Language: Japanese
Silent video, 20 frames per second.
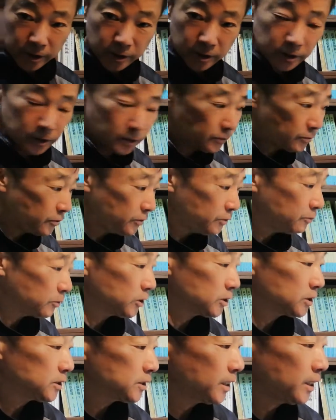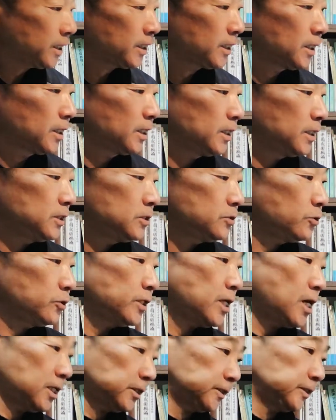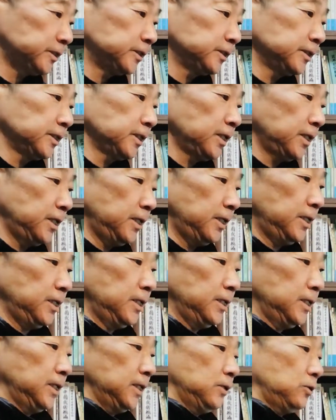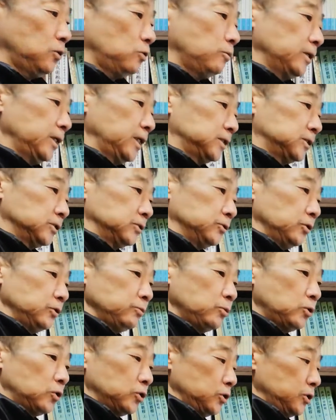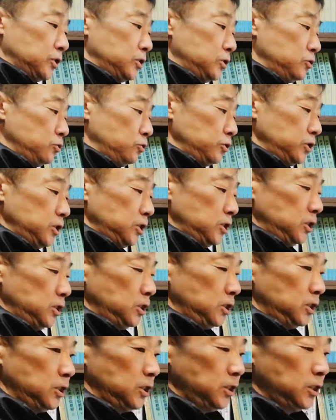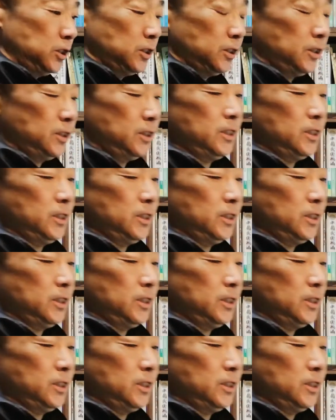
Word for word: 史というのもですね、非常に長く、えー、ここまで来るのにも非常に